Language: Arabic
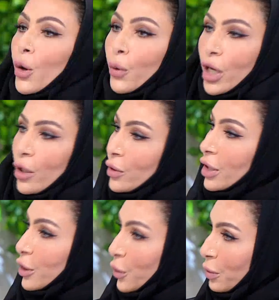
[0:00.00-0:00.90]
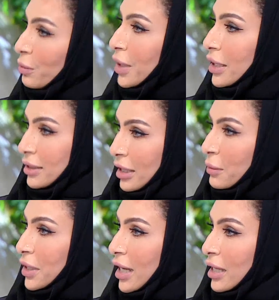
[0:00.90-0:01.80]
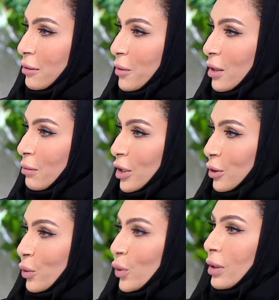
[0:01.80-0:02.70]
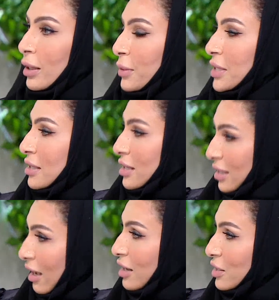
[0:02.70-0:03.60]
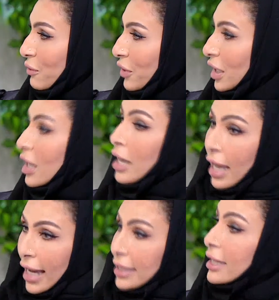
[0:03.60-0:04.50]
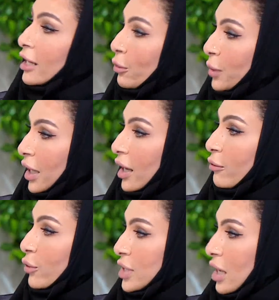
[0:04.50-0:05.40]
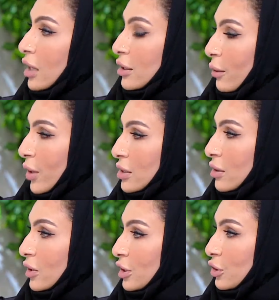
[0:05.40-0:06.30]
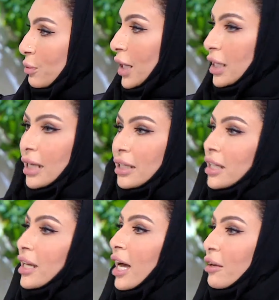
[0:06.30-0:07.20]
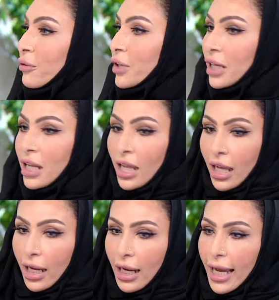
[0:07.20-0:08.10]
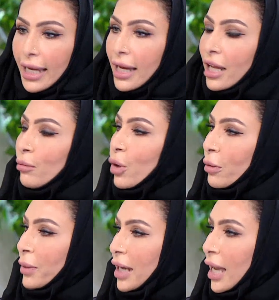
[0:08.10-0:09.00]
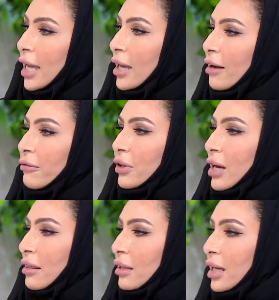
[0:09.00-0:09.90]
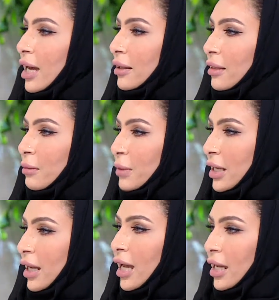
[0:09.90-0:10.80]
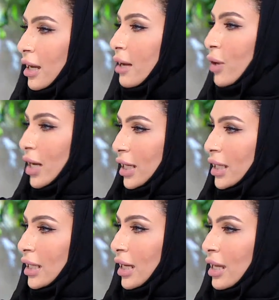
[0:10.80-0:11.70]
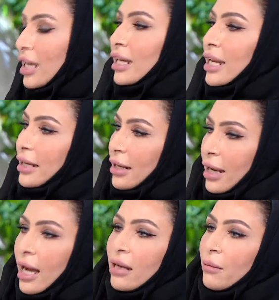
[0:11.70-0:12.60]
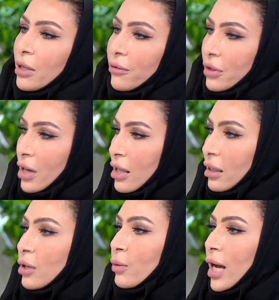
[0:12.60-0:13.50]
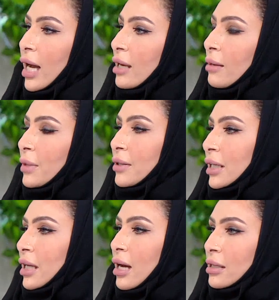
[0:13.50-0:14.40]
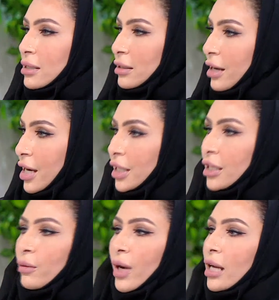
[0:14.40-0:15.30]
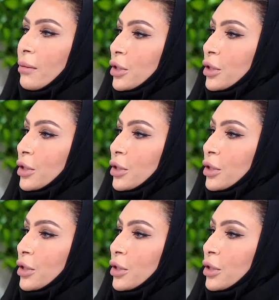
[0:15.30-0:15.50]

وحلو انه يكون عندك بدايه مثل ما نقول بزنس خاص فيك حتى لو من خلف وسائل التواصل الاجتماعي لان احنا عارفين الحياه المقبله حياه افتراضيه اكثر منها حياه واقعيه لان العالم الافتراضي وعالم الذكاء الذكاء الصناعي وعالم